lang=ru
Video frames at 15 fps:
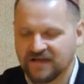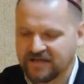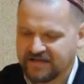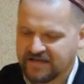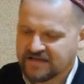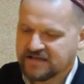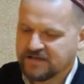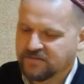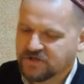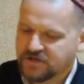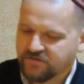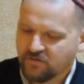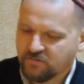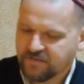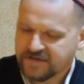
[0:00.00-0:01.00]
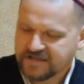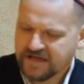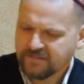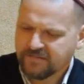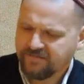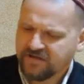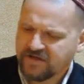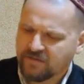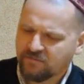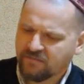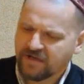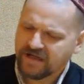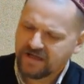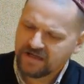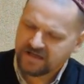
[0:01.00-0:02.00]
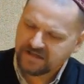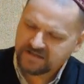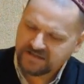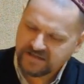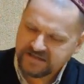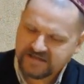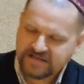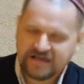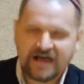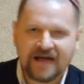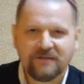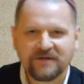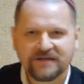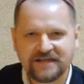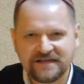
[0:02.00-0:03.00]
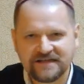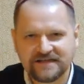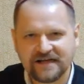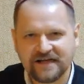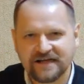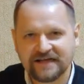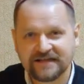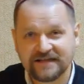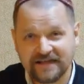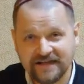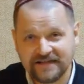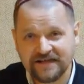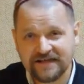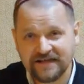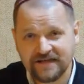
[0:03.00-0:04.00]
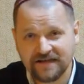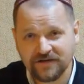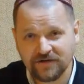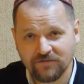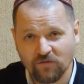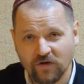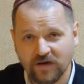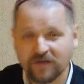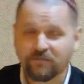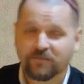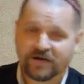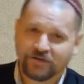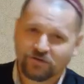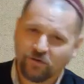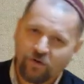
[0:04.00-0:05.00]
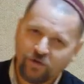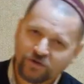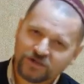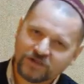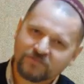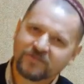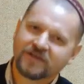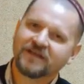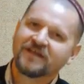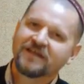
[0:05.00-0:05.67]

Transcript: Если мы живем по заповедям, мы достигаем этой цели – найти Его и продолжим